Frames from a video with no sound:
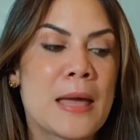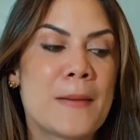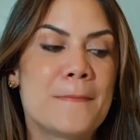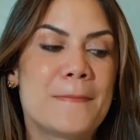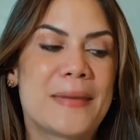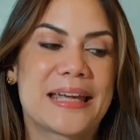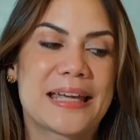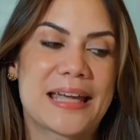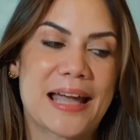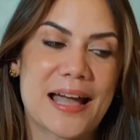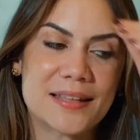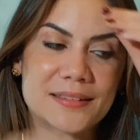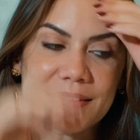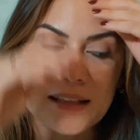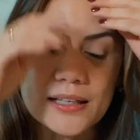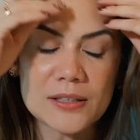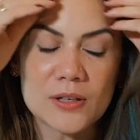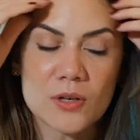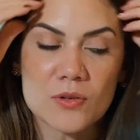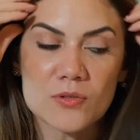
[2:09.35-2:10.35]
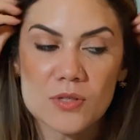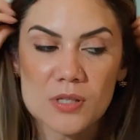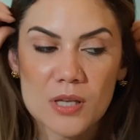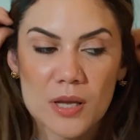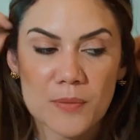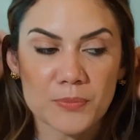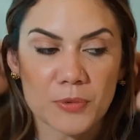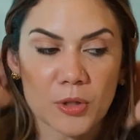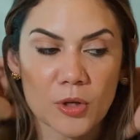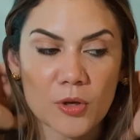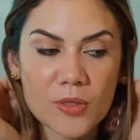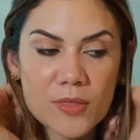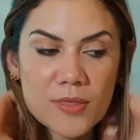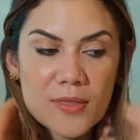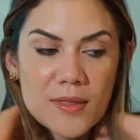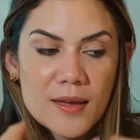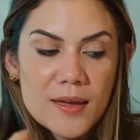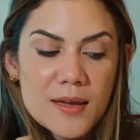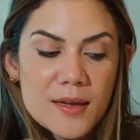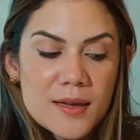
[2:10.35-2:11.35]
Me encanta el concepto
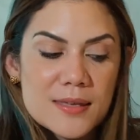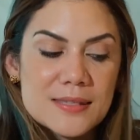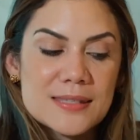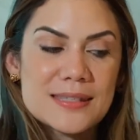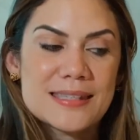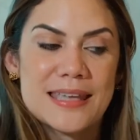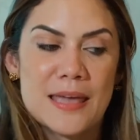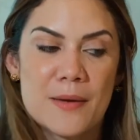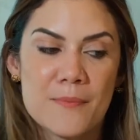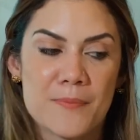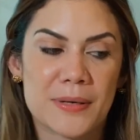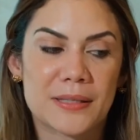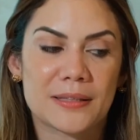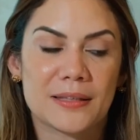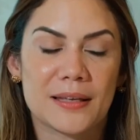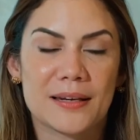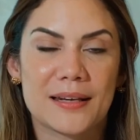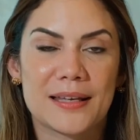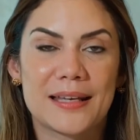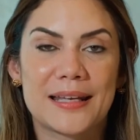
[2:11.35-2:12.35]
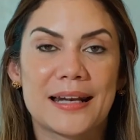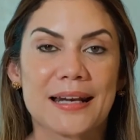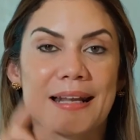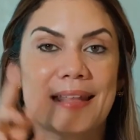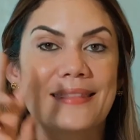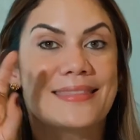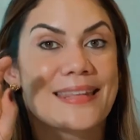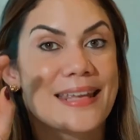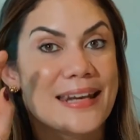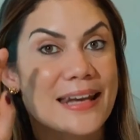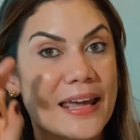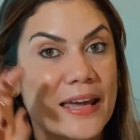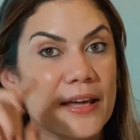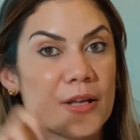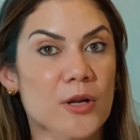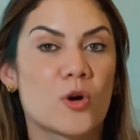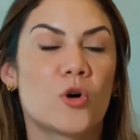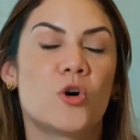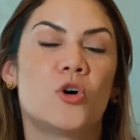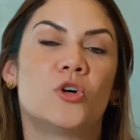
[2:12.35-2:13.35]
de siempre tener
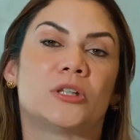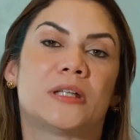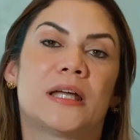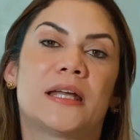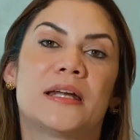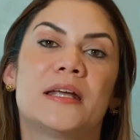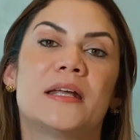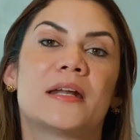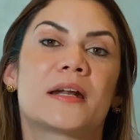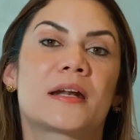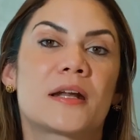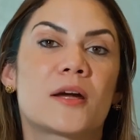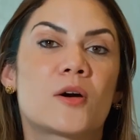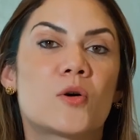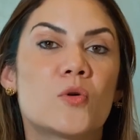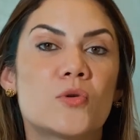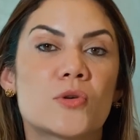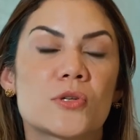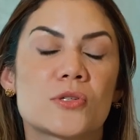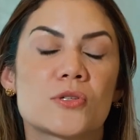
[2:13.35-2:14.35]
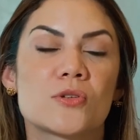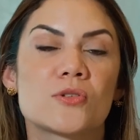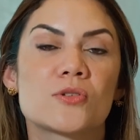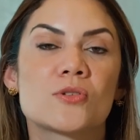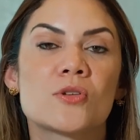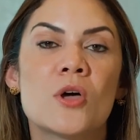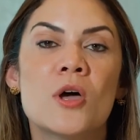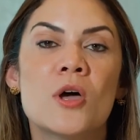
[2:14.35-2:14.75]
dinero o tener recursos